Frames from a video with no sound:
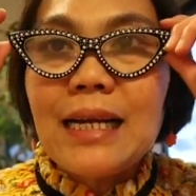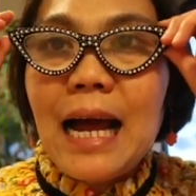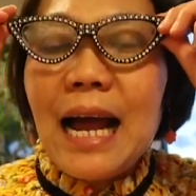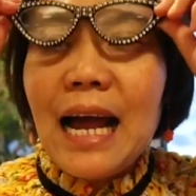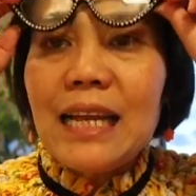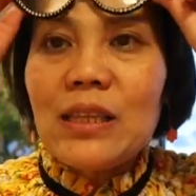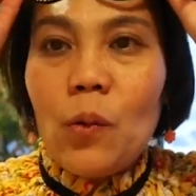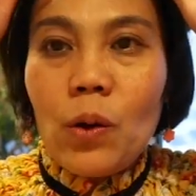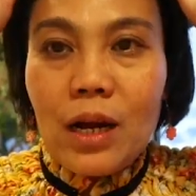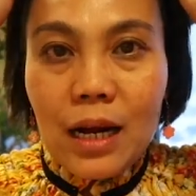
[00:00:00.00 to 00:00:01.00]
ถ้าต
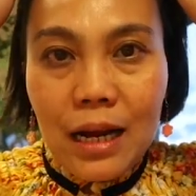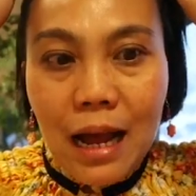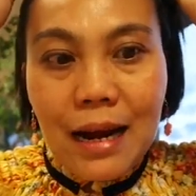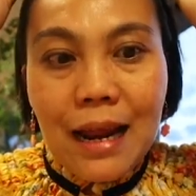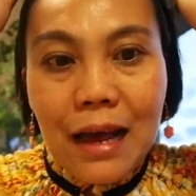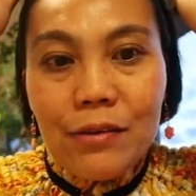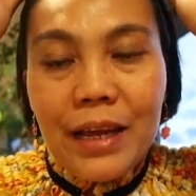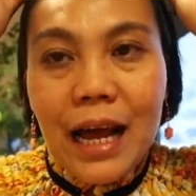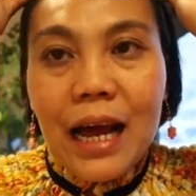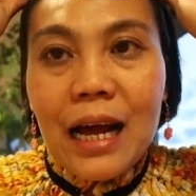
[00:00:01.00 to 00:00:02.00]
กเครื่องแล้ว
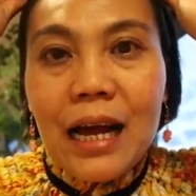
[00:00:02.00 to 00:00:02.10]
เนี่ย